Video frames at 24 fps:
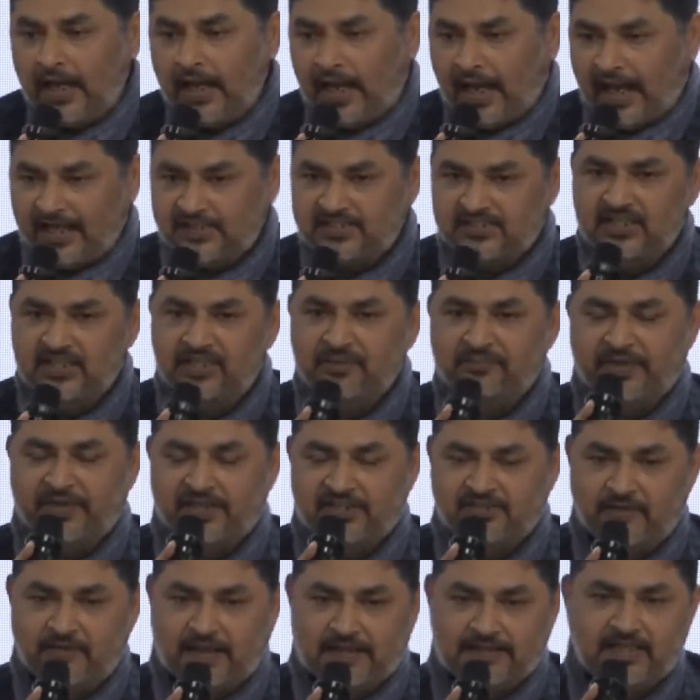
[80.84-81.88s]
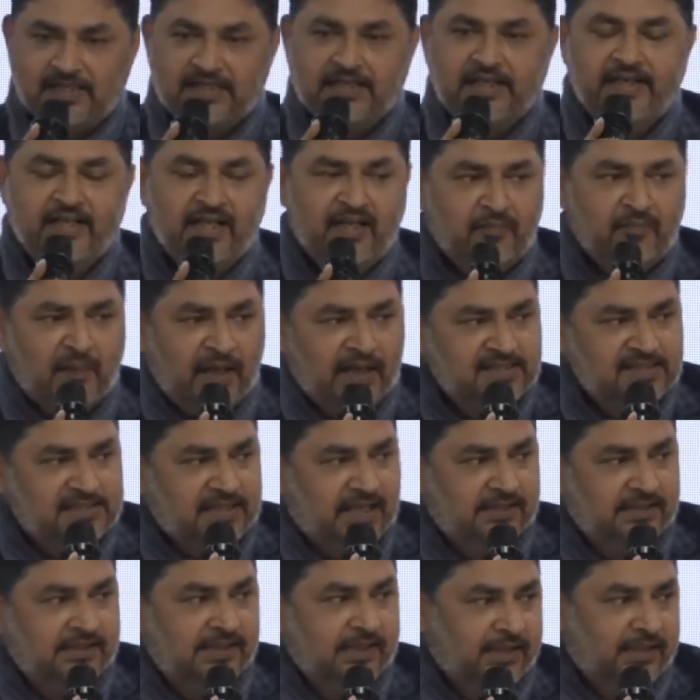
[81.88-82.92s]
आज की प्रेस वार्ता के लिए हमारे
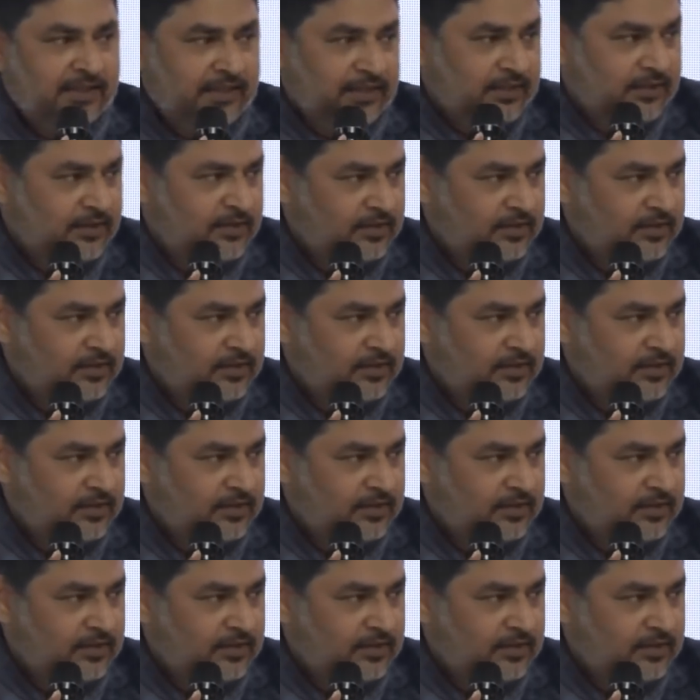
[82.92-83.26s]
साथ हैं